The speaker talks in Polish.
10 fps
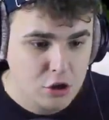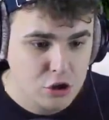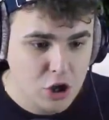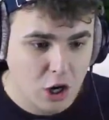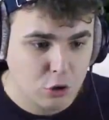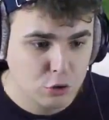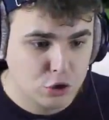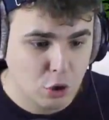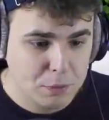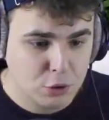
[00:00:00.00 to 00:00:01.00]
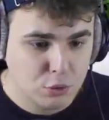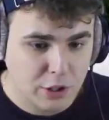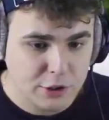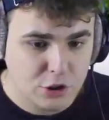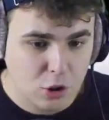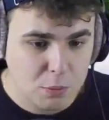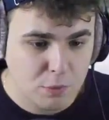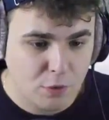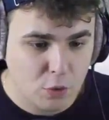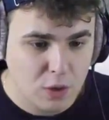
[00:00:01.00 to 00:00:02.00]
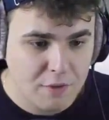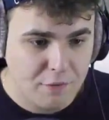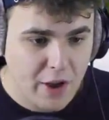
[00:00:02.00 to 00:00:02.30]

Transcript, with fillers: Jak on sobie tutaj zrobił w ogóle